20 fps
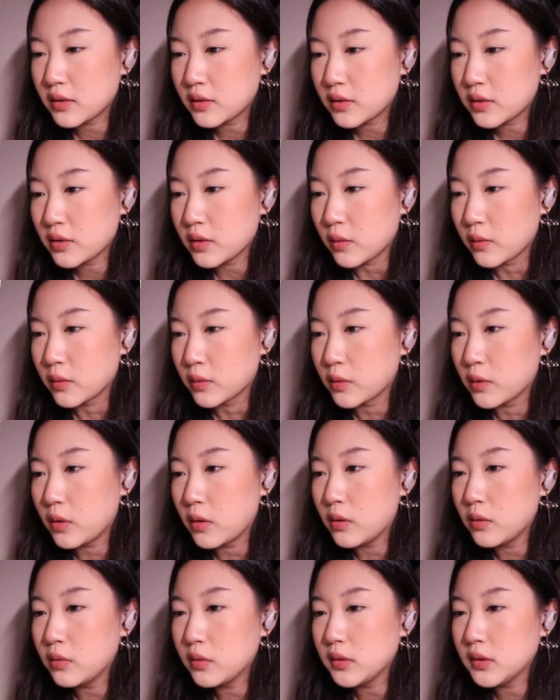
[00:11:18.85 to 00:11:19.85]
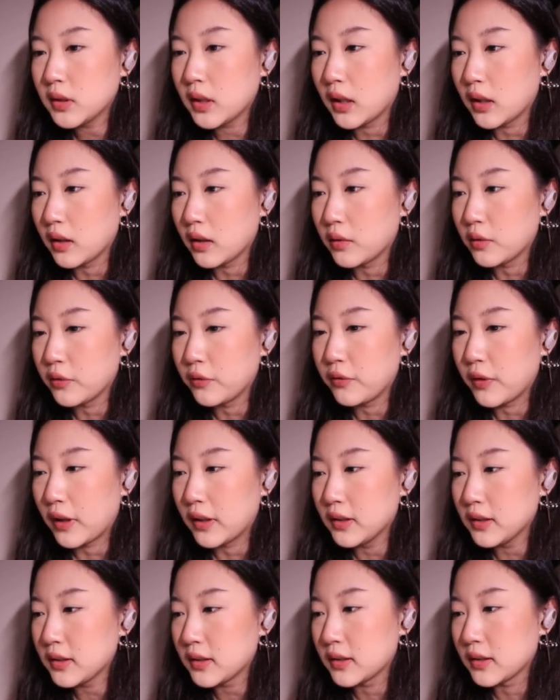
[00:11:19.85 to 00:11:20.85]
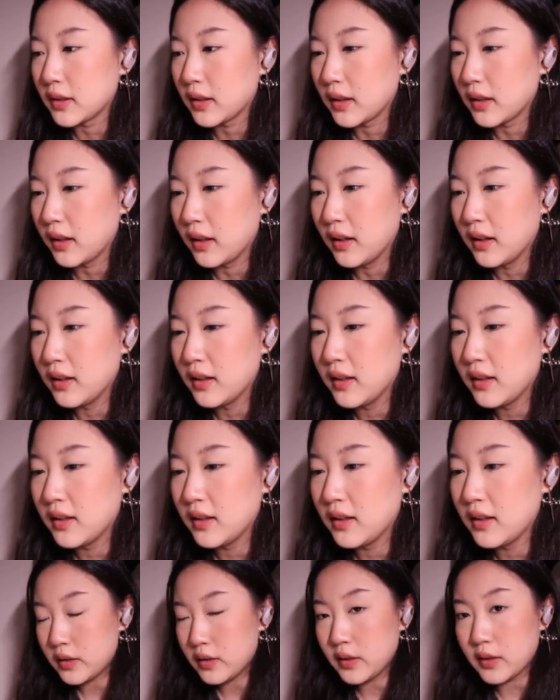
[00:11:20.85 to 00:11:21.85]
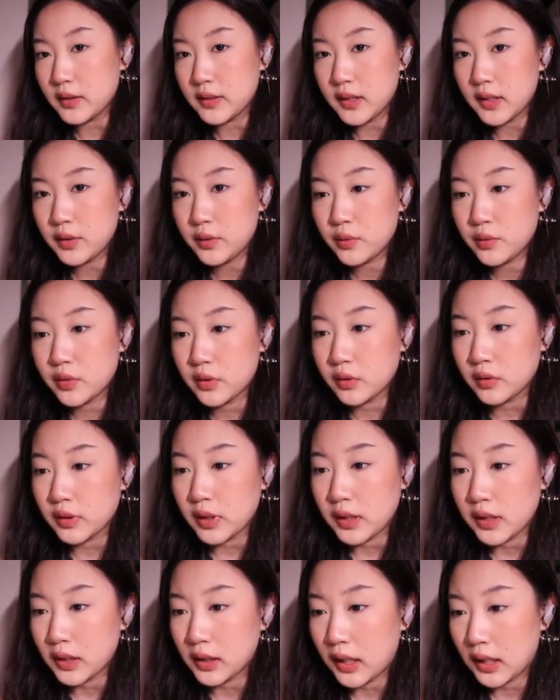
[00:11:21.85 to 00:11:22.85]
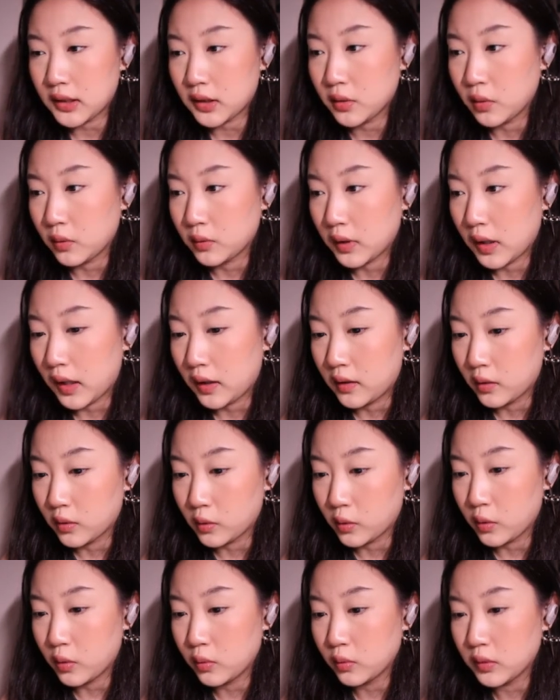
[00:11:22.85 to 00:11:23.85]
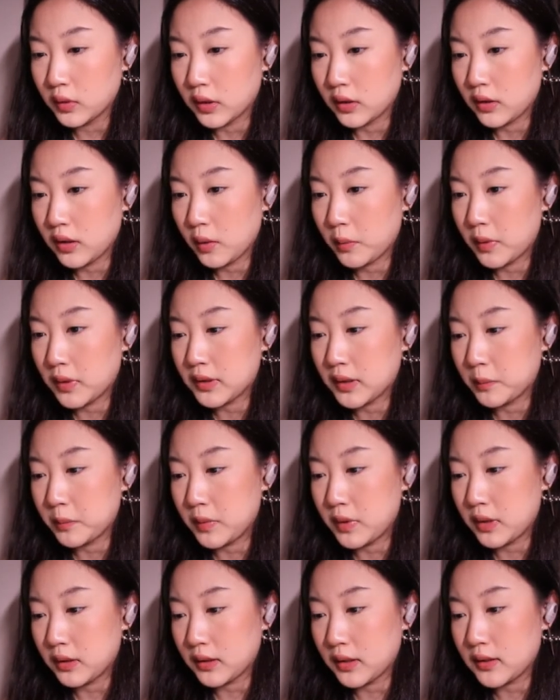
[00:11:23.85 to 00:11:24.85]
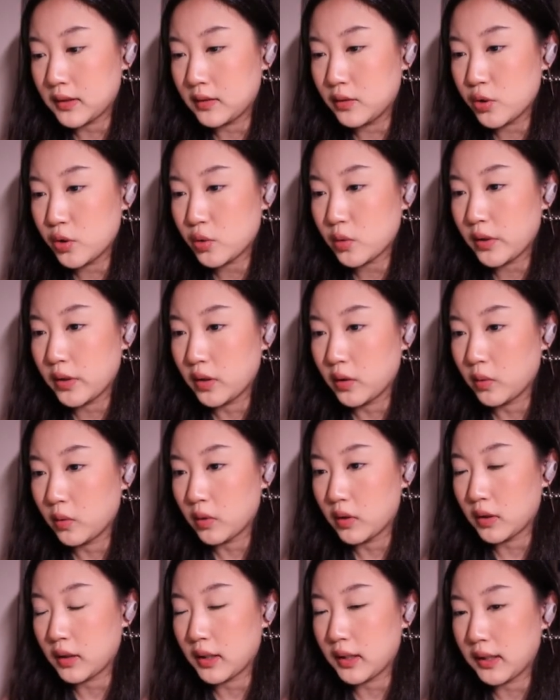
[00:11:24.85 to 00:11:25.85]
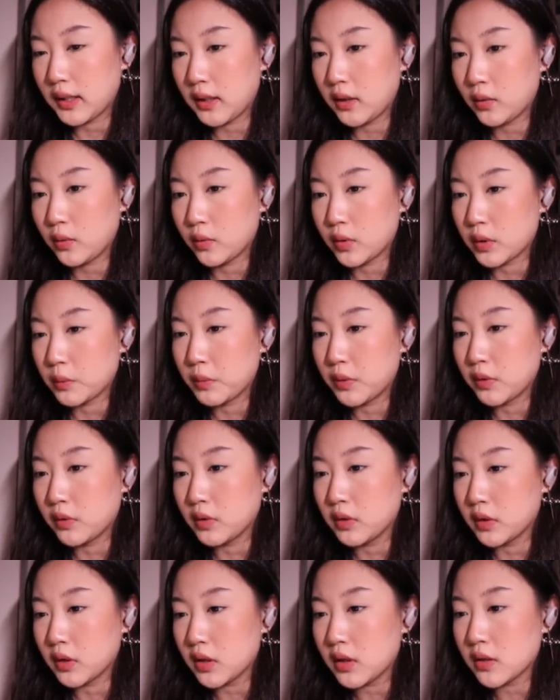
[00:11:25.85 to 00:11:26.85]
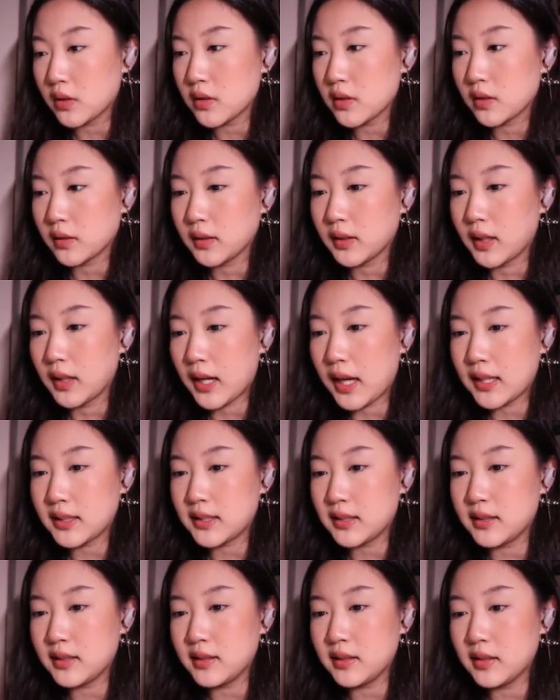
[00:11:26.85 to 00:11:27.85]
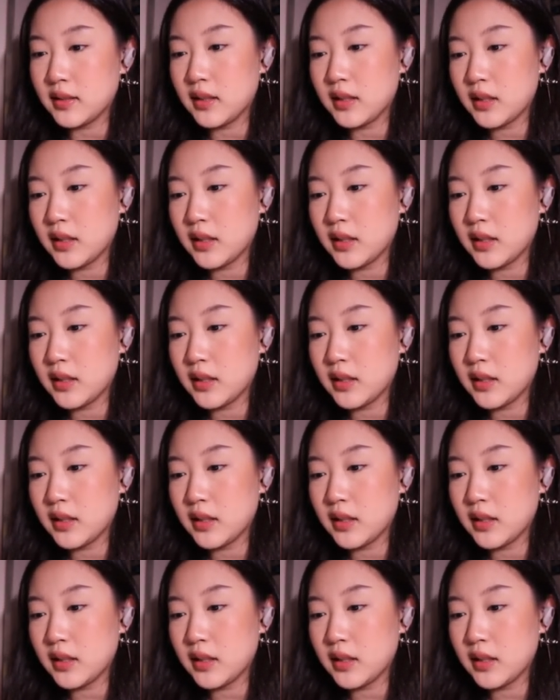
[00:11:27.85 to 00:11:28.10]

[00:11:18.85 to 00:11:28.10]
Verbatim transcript: 这桶是空的，我烦死了。这个街区只有那一个垃圾桶，它还是空的。要不然咱们让它先睡一会儿，看垃圾桶什么时候能生成点垃圾。